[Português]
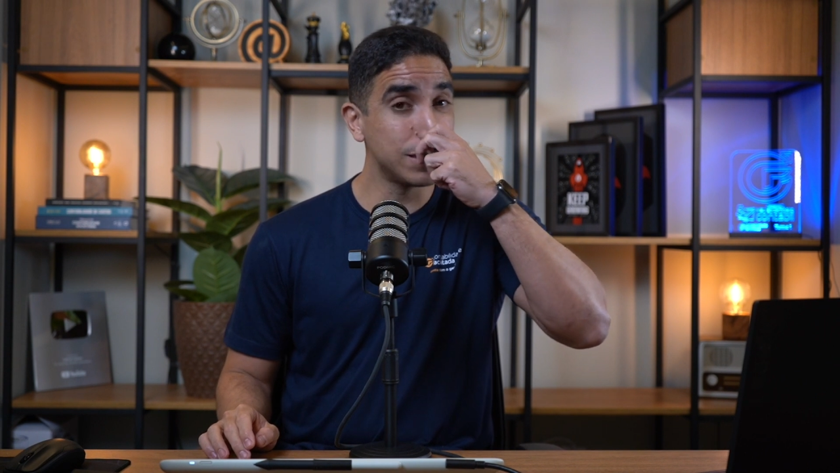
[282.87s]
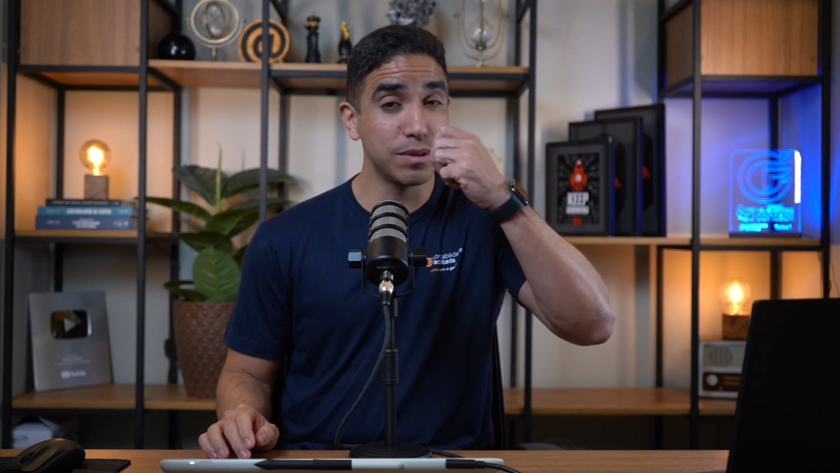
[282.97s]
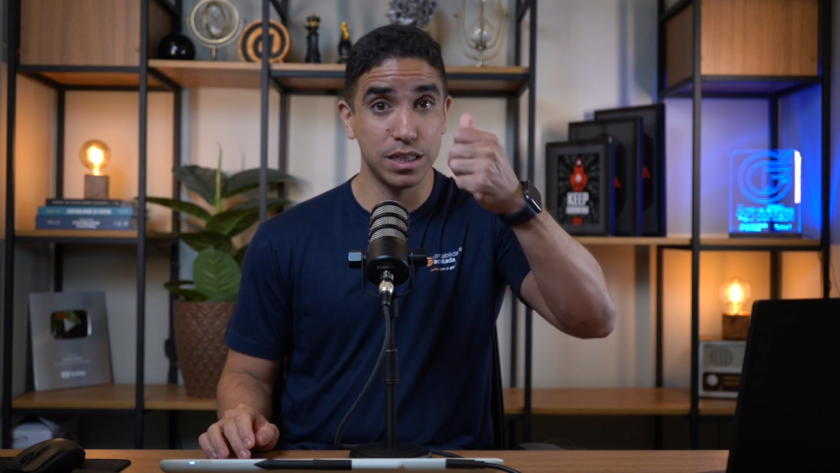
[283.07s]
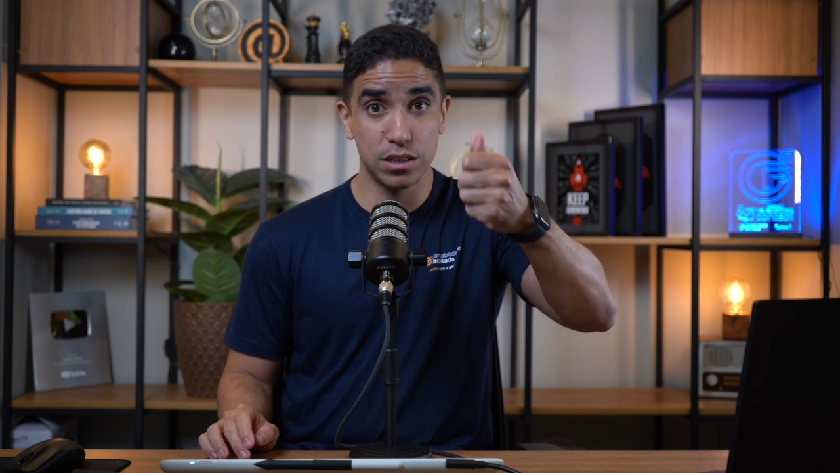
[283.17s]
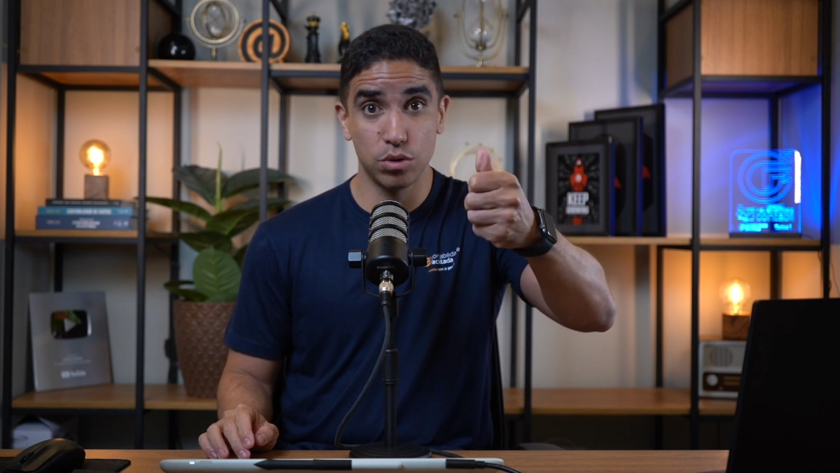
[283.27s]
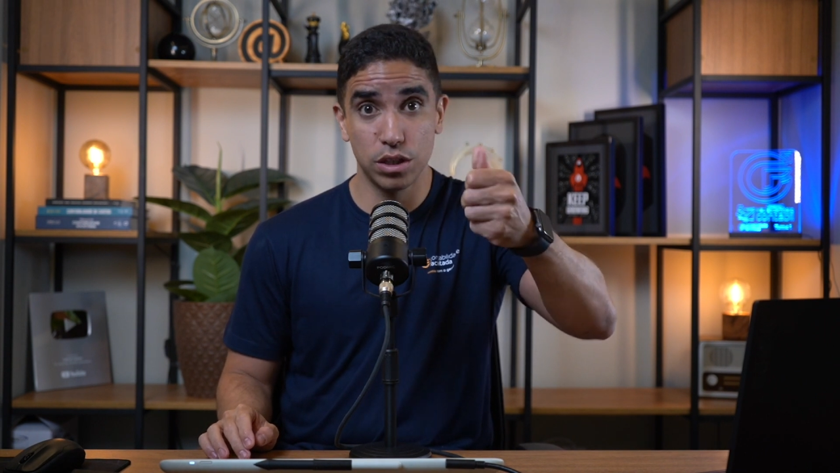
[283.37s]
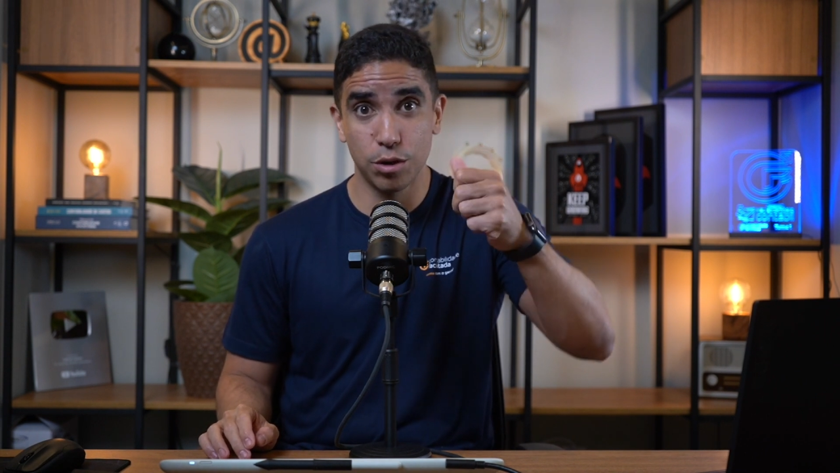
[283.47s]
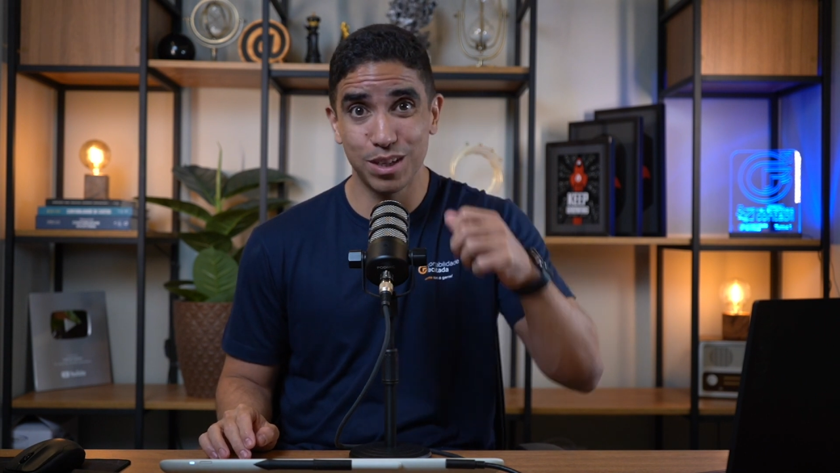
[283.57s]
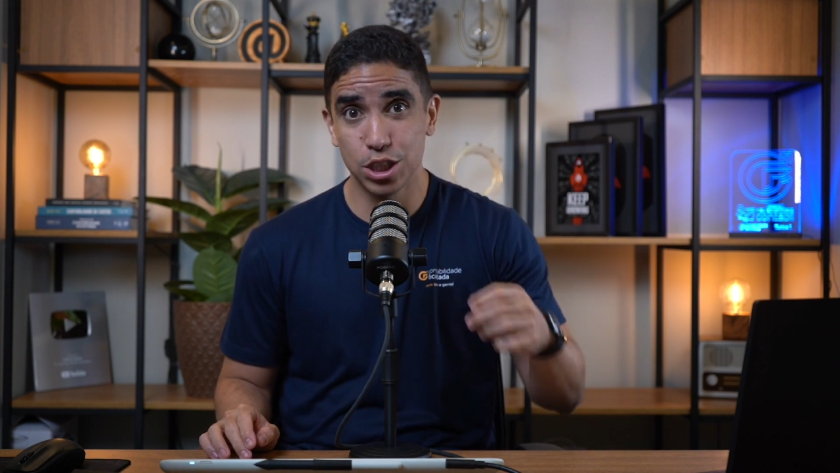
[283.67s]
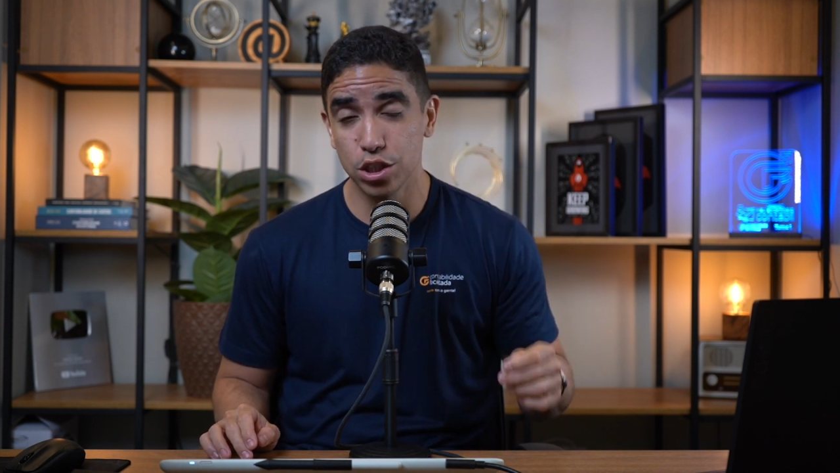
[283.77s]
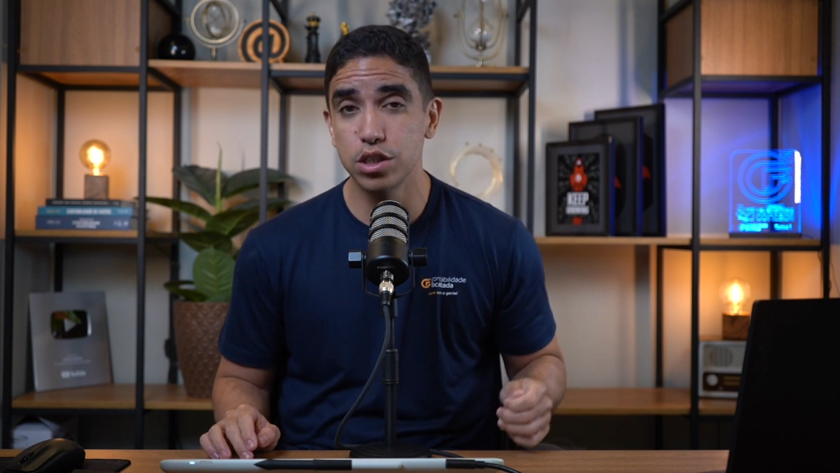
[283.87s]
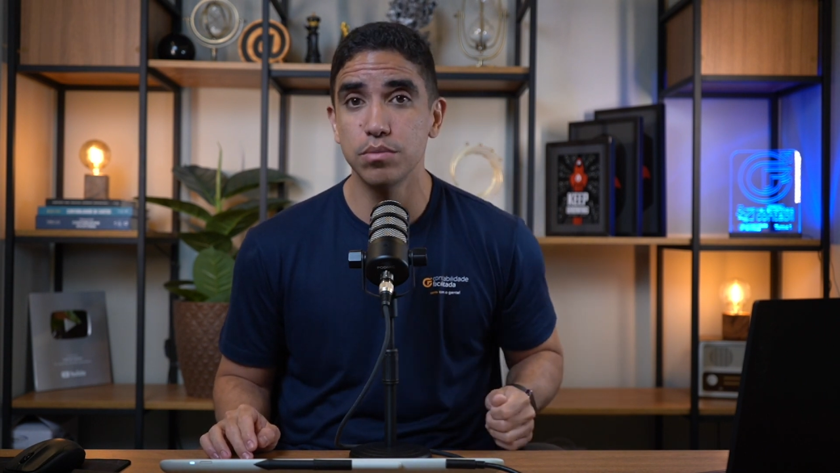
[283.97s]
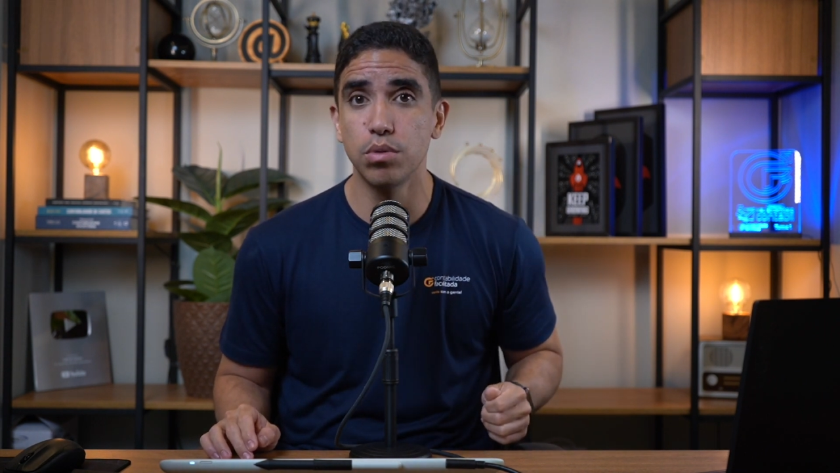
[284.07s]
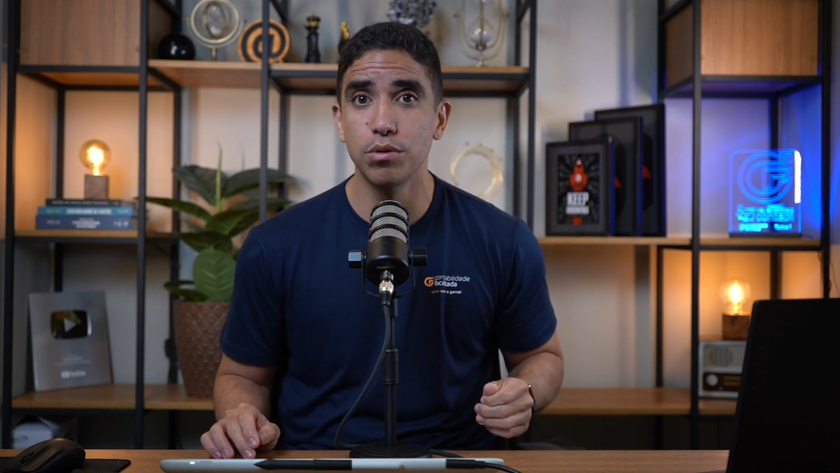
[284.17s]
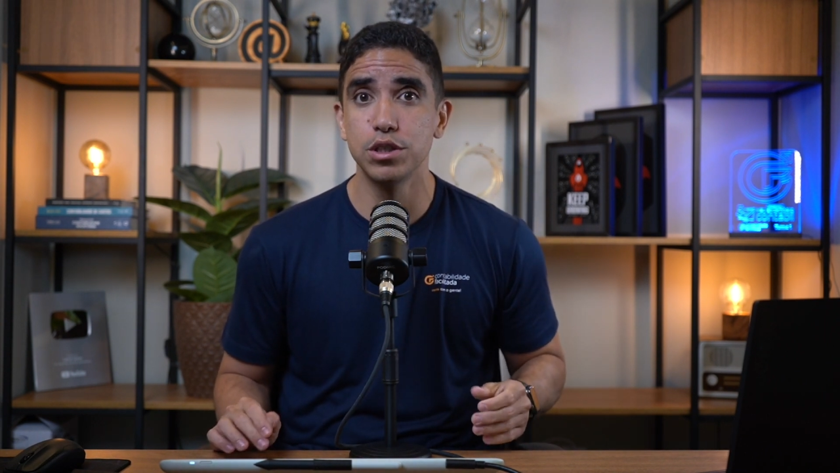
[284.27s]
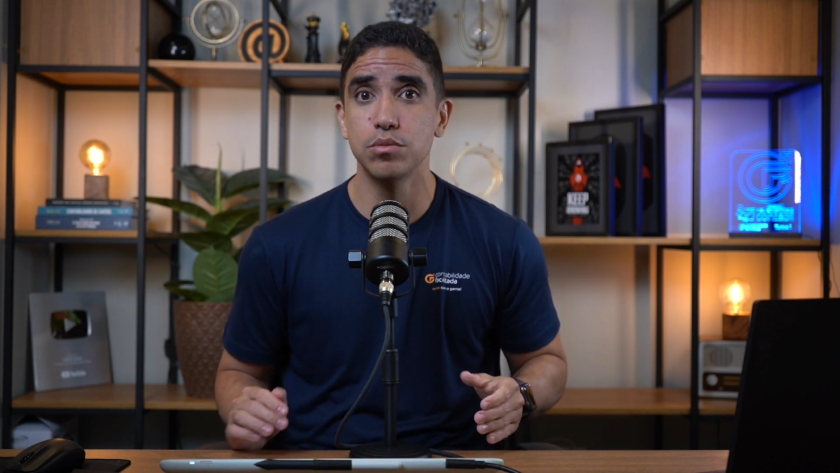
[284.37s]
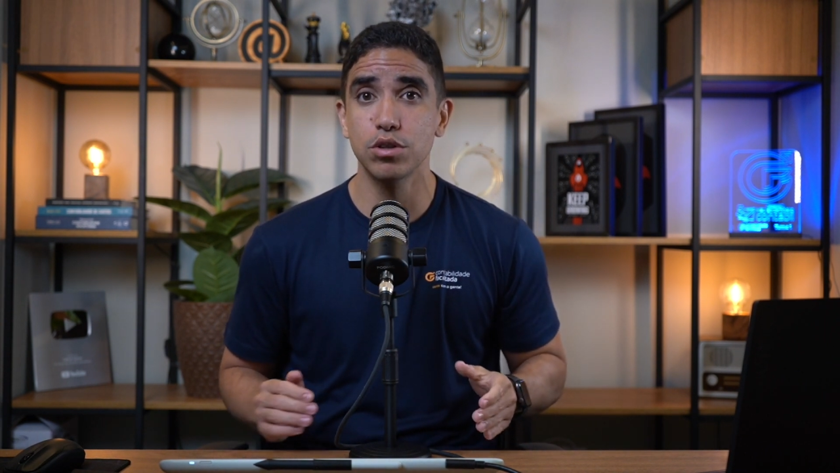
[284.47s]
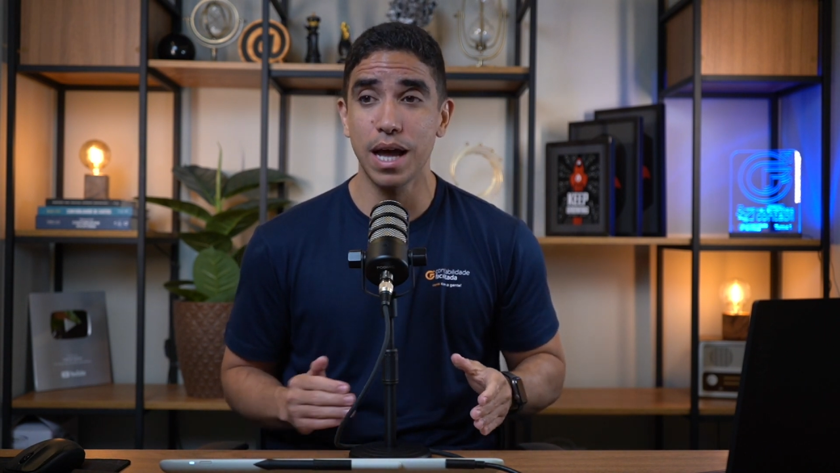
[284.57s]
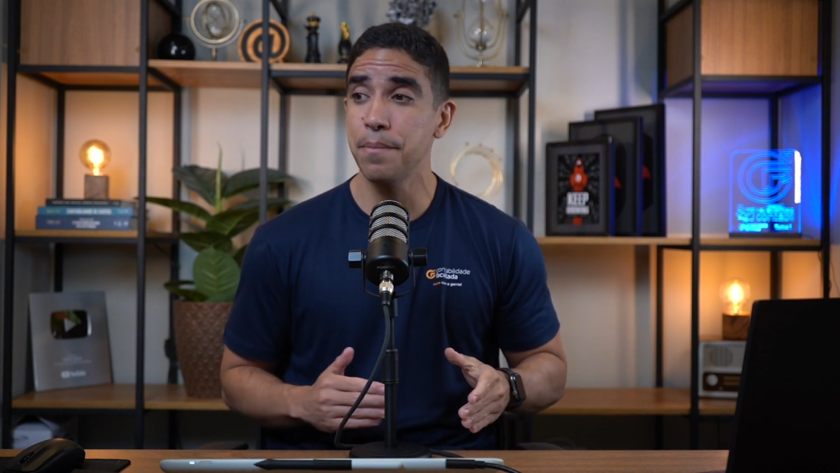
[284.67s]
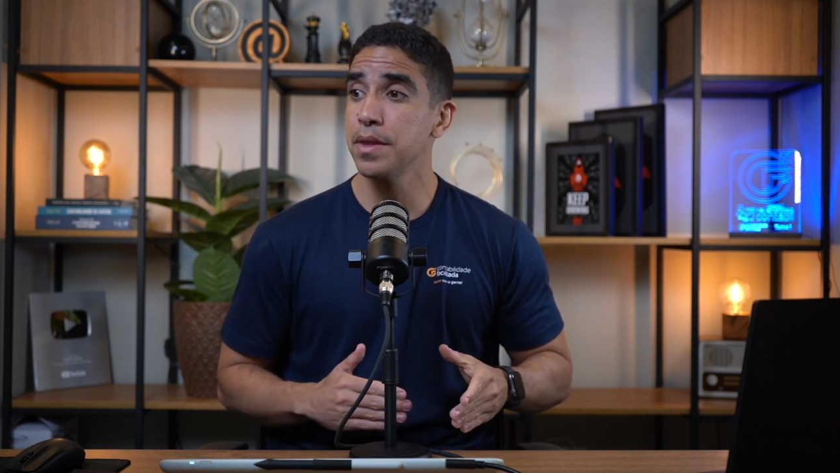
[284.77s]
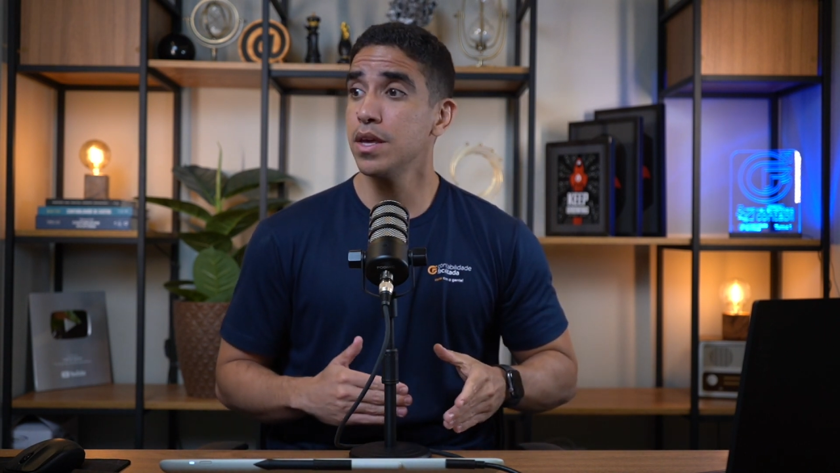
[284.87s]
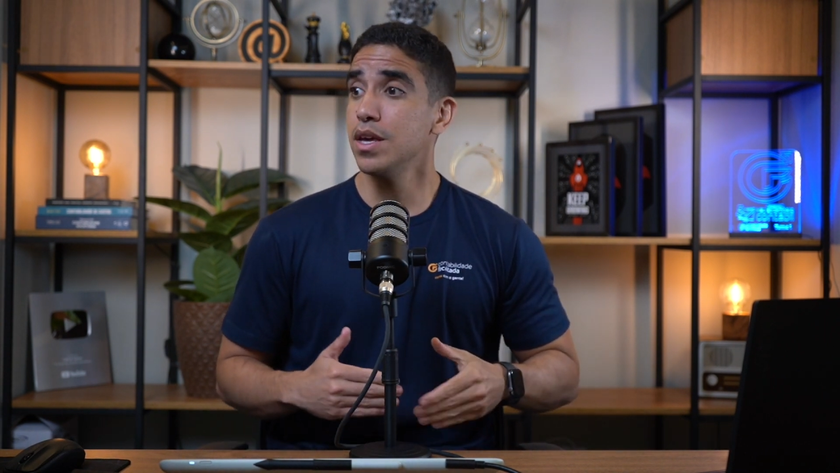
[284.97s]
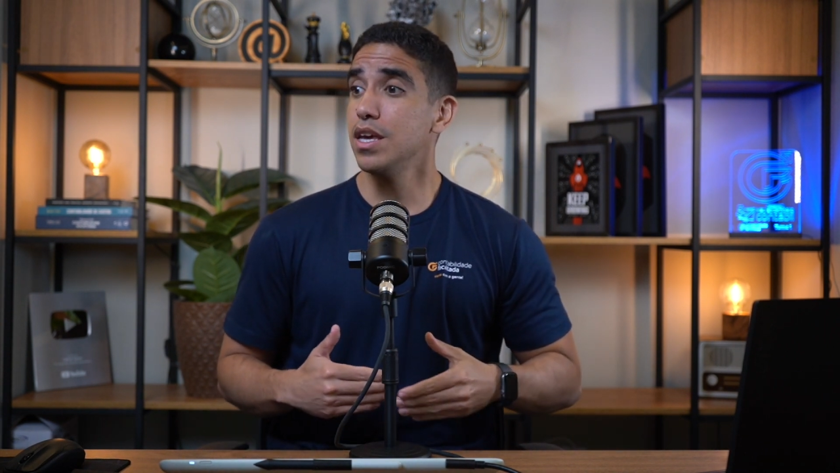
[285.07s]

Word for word: Essa é uma questão que tem uma chance boa de mudar.